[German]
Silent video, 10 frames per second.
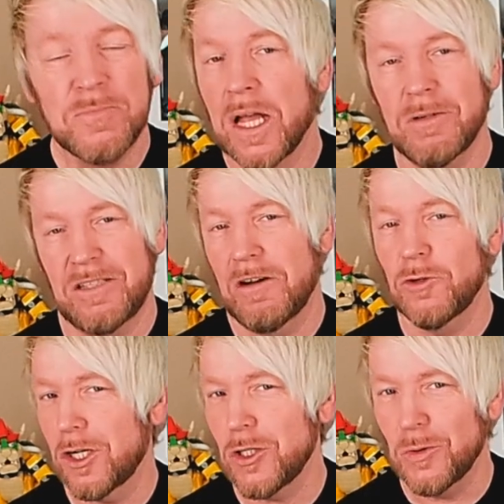Aber es war
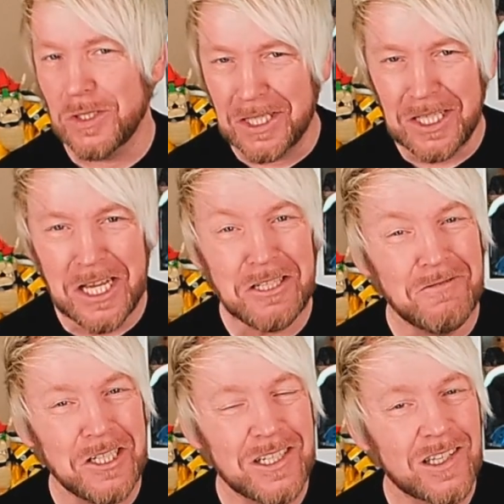wirklich so, ich hatte echt
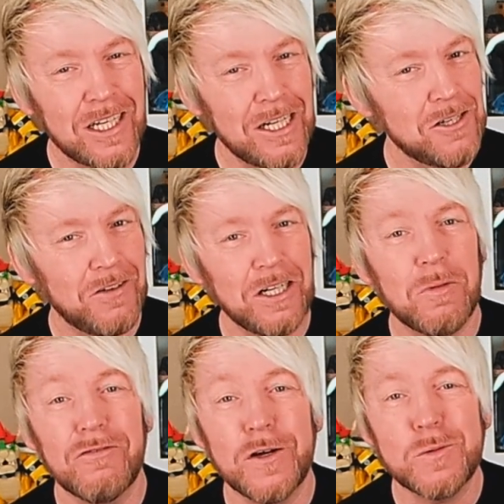wenig Zeit. Also wenn ihr
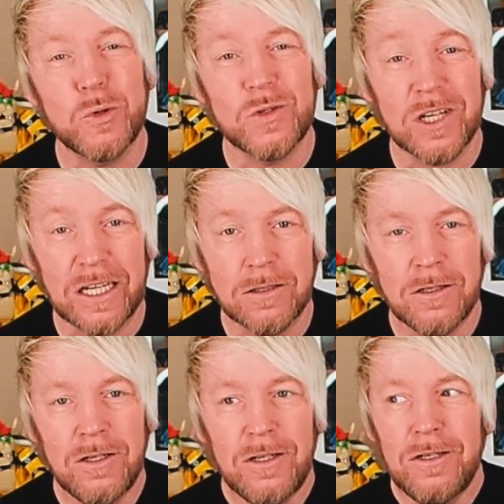bei Facebook seid,
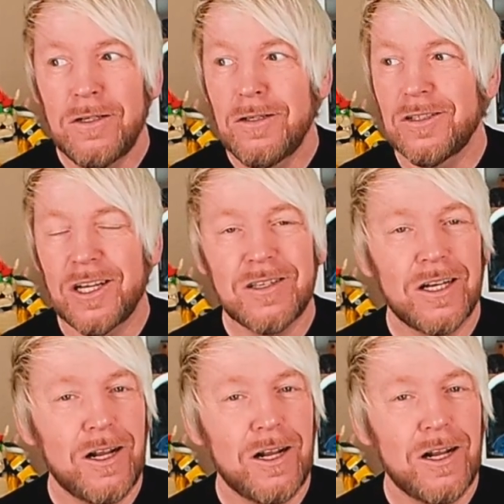Interesse an